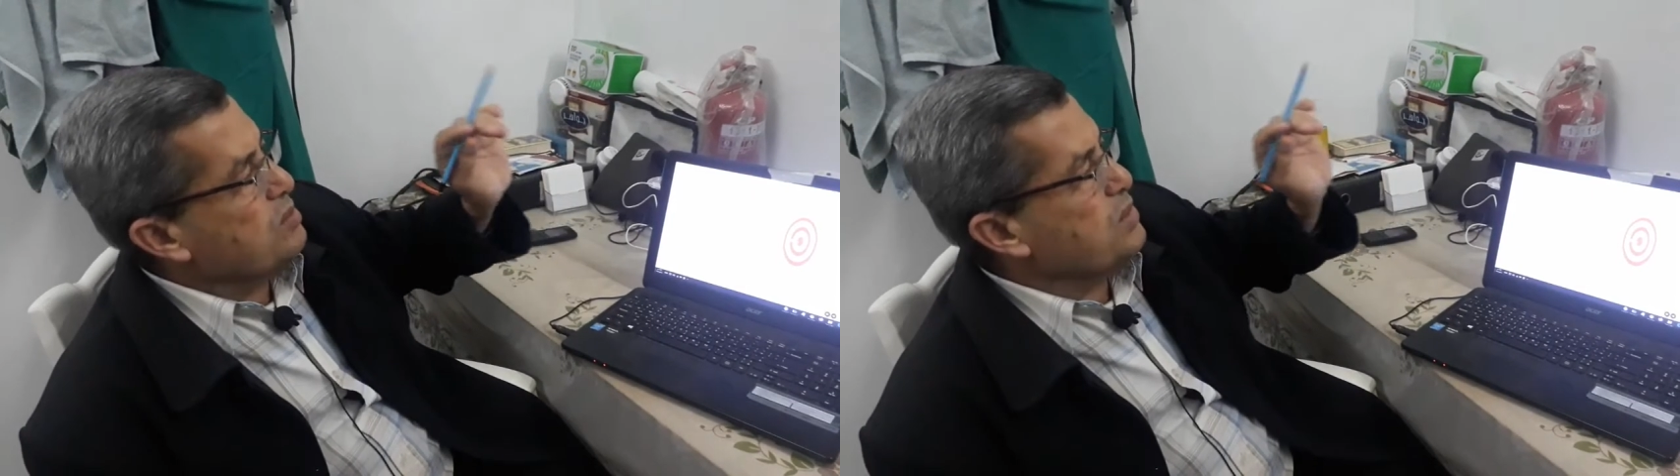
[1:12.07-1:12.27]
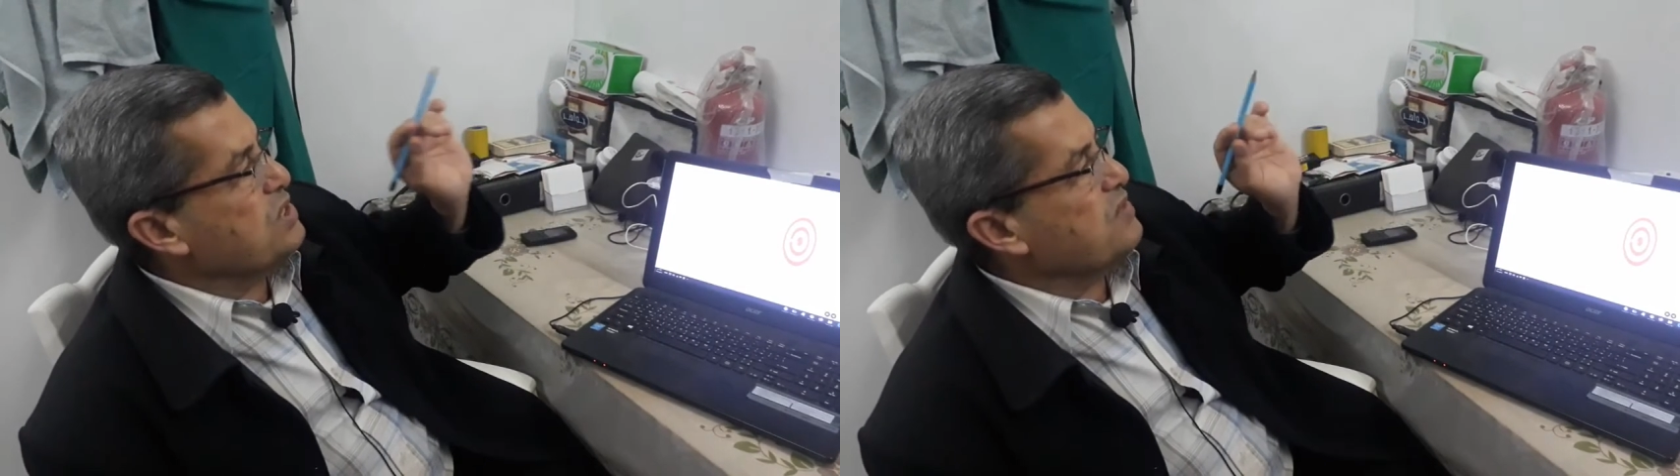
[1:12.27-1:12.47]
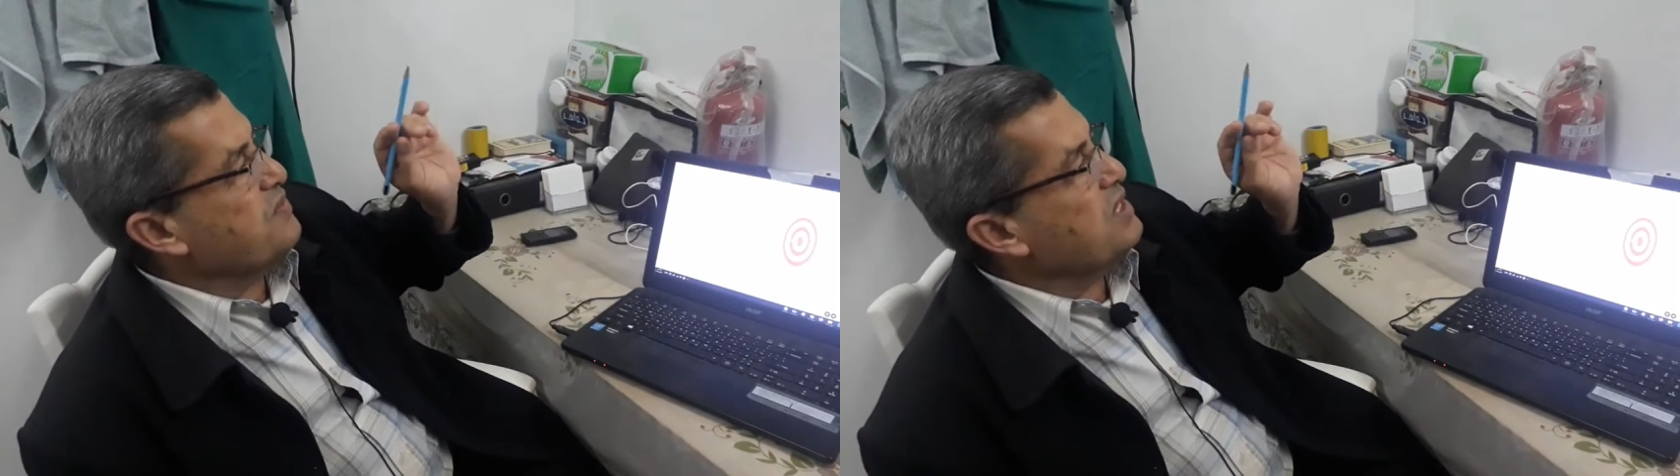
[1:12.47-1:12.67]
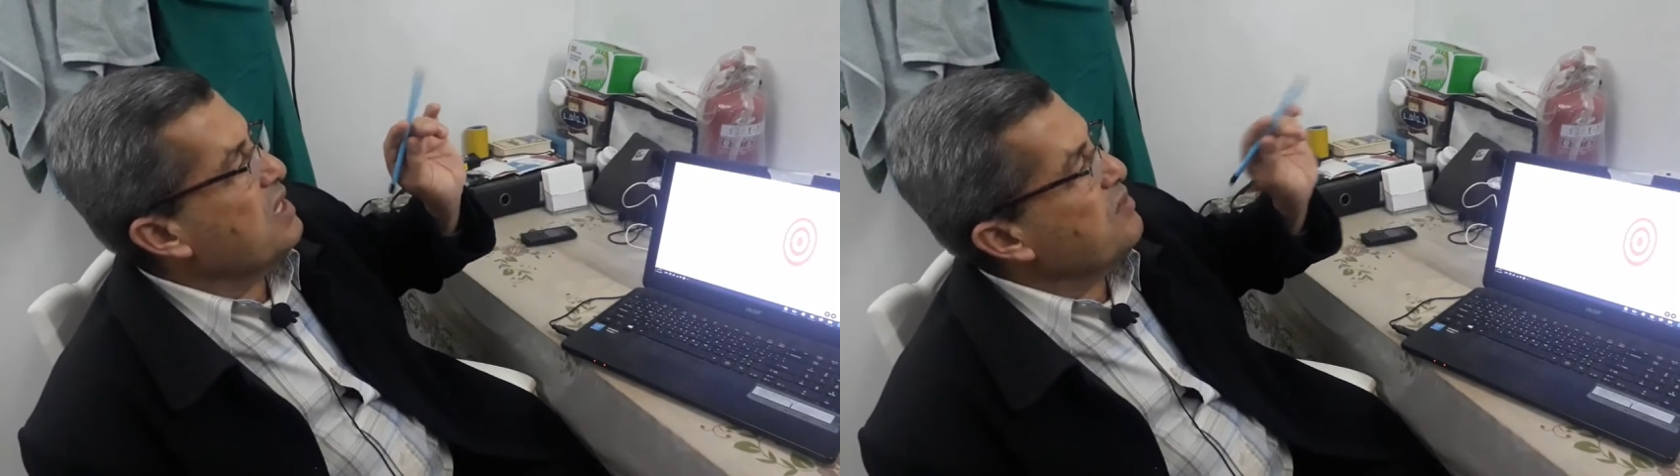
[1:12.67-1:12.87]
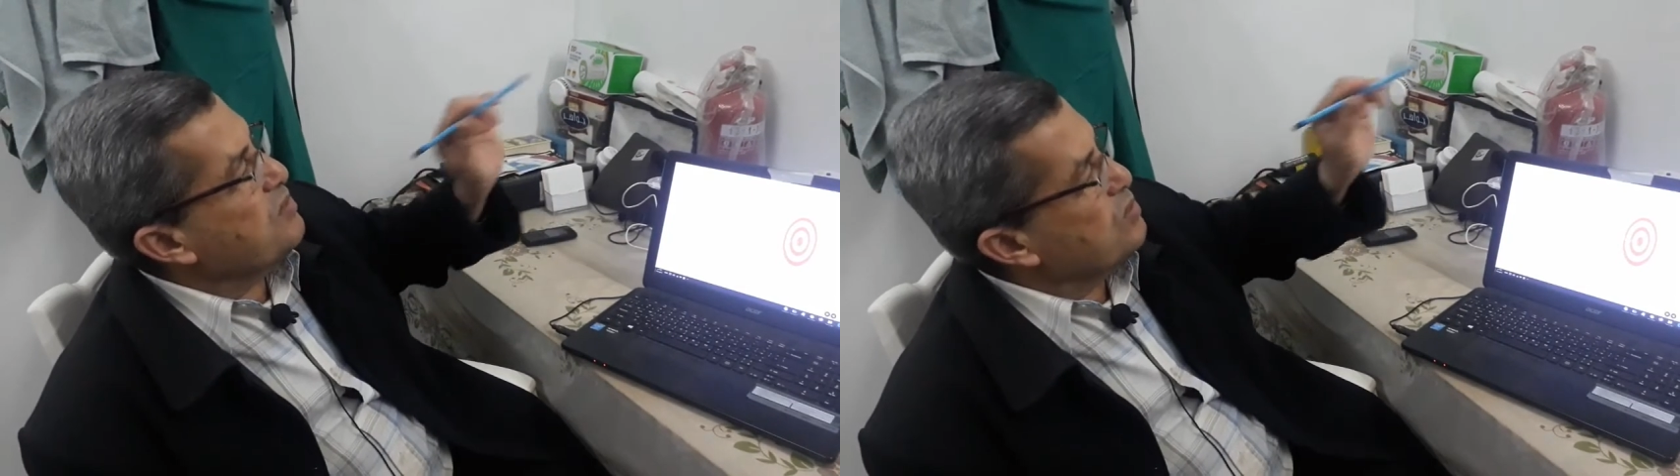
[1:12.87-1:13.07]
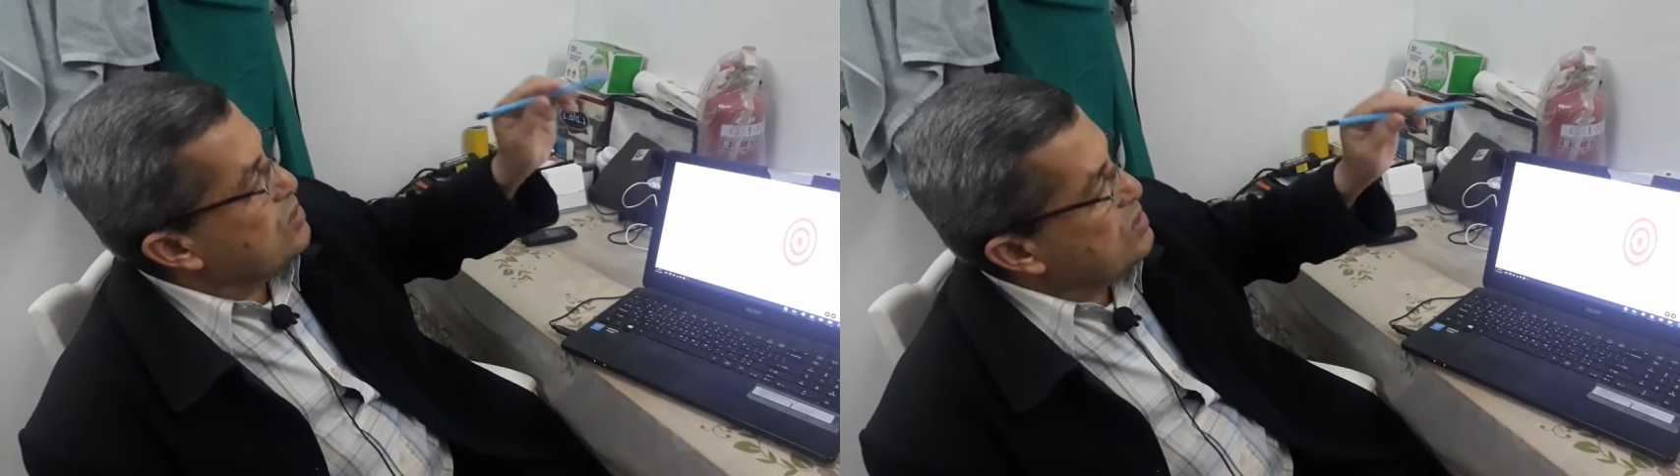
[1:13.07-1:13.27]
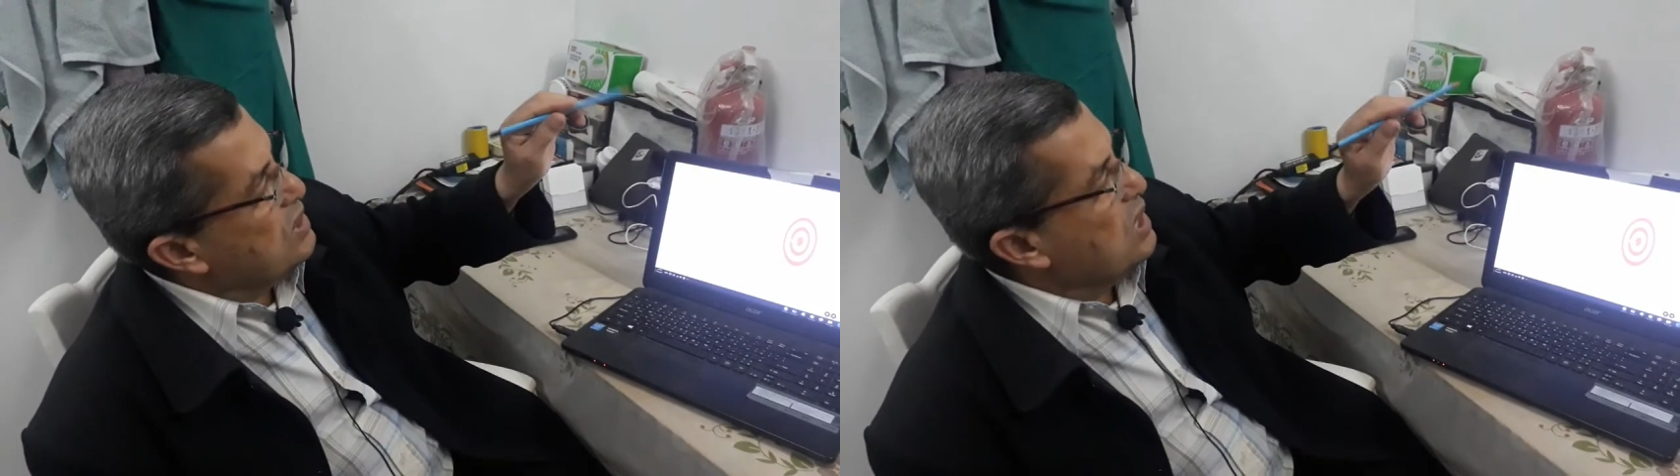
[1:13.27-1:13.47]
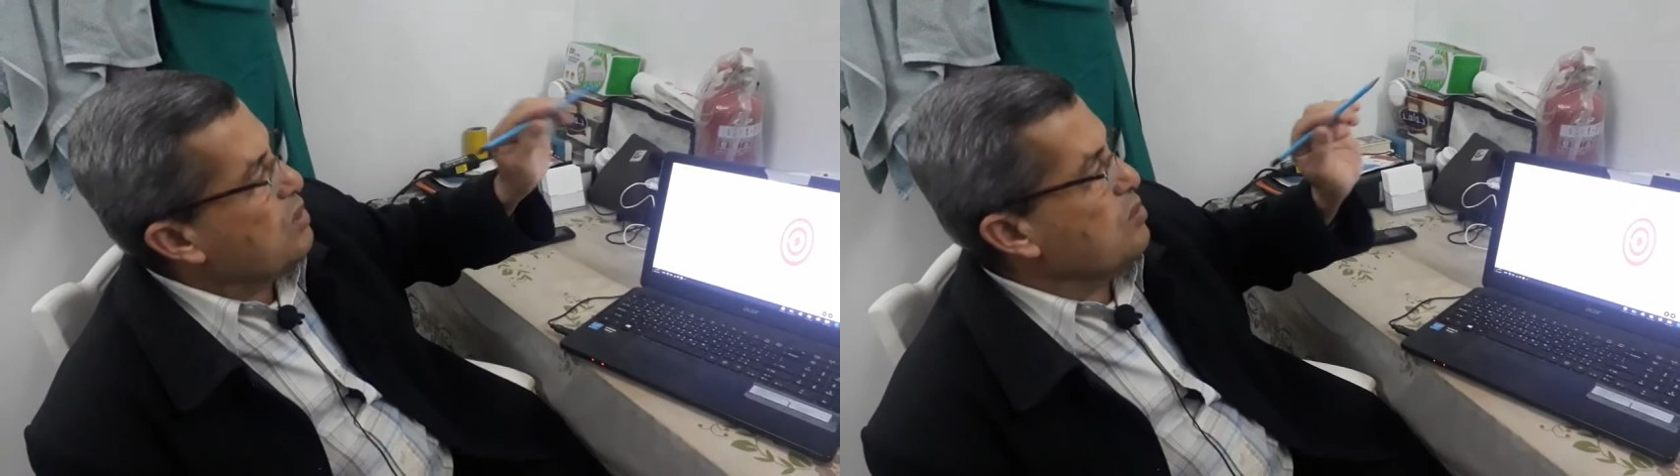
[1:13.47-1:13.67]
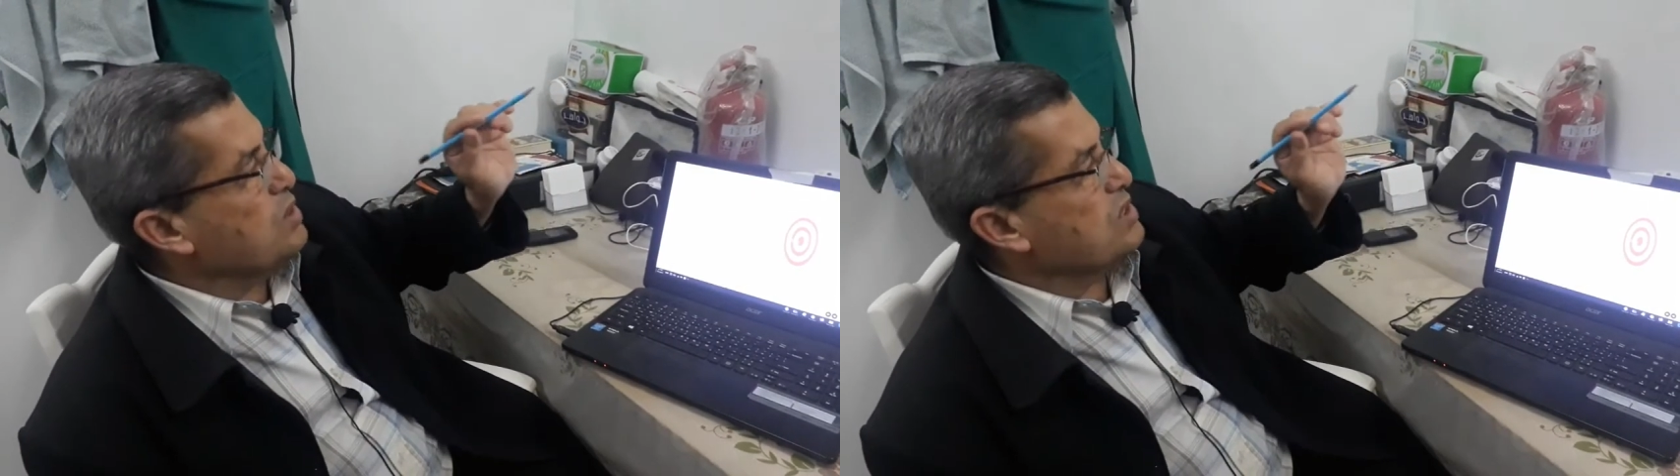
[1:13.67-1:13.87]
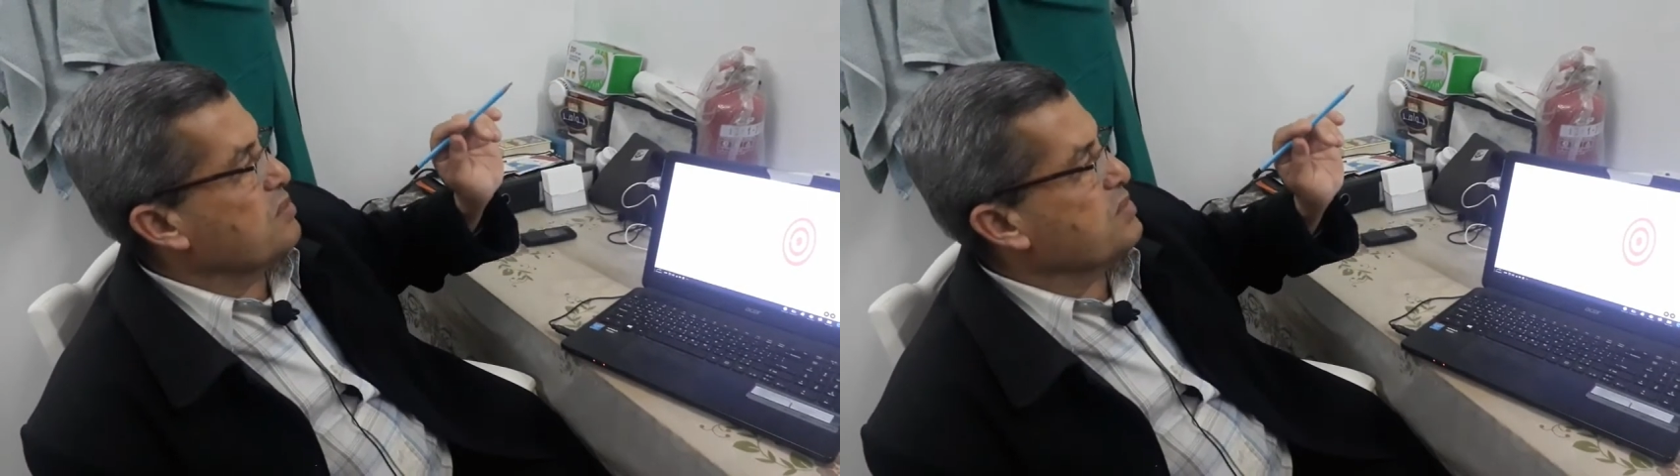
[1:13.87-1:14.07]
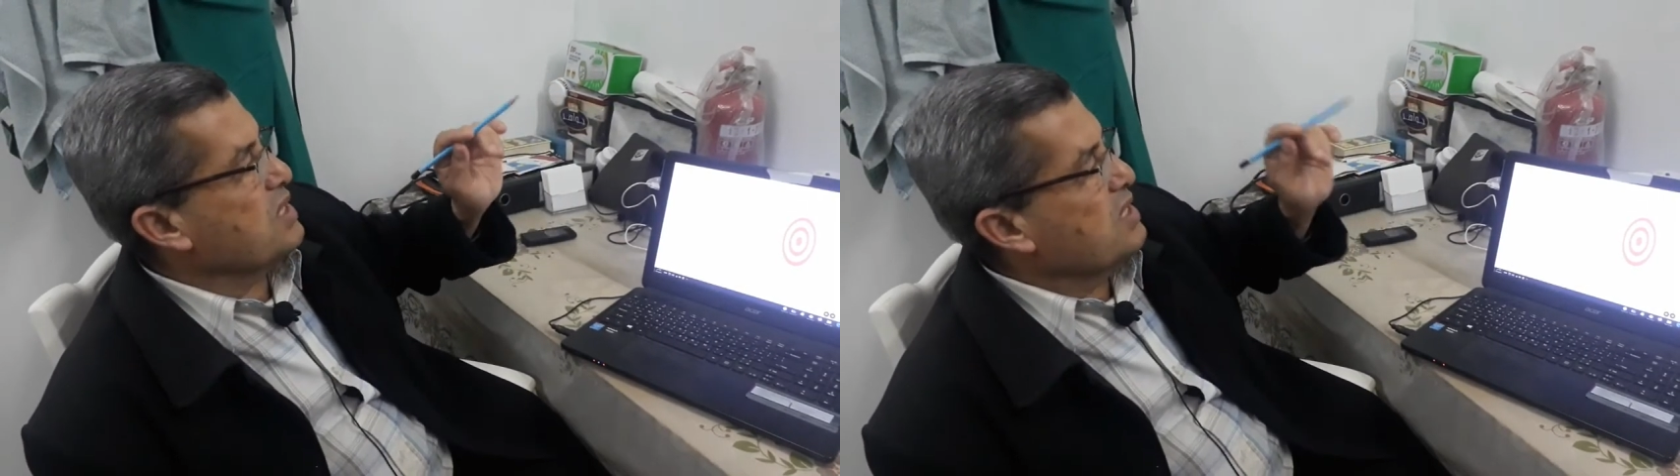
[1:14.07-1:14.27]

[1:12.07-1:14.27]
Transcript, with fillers: بيجي فيها في نص اللوحه بالضبط